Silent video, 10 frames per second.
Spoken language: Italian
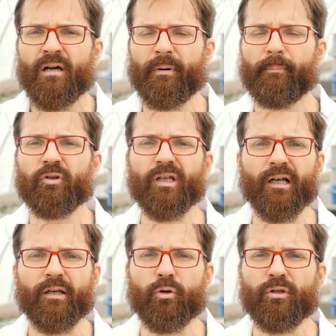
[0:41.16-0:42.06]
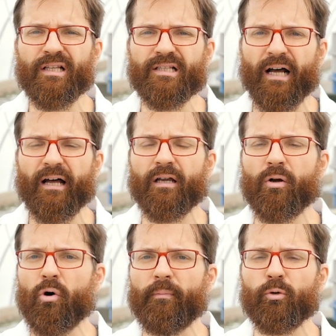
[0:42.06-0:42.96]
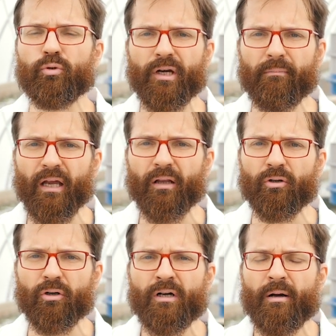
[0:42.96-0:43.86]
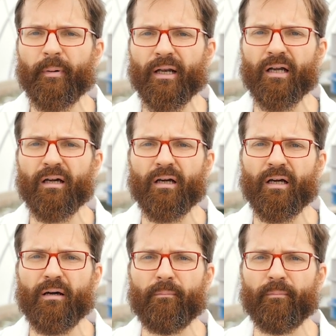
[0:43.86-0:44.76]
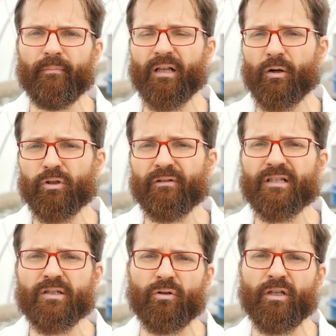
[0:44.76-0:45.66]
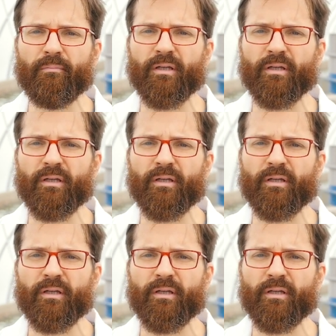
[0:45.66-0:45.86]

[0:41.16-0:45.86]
per poterli riutilizzare come nutrimento per ehm, la coltivazione di